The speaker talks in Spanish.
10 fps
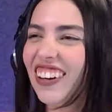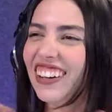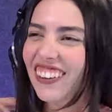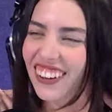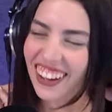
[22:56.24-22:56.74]

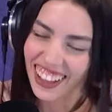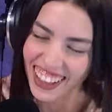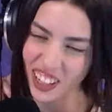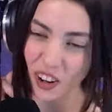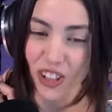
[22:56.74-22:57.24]
bueno,
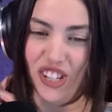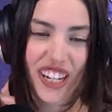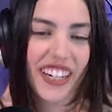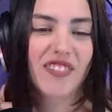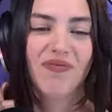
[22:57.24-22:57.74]
sí.
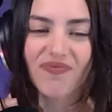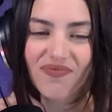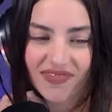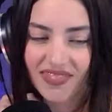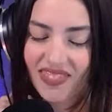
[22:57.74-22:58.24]
coche.
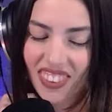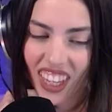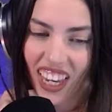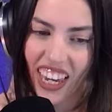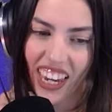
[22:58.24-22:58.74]
Sí.
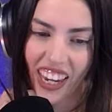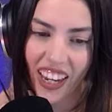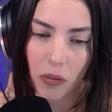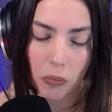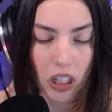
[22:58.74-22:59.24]

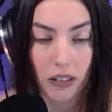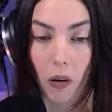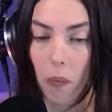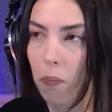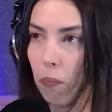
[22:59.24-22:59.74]
Eh, bueno,
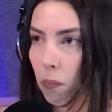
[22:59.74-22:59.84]
llevaba,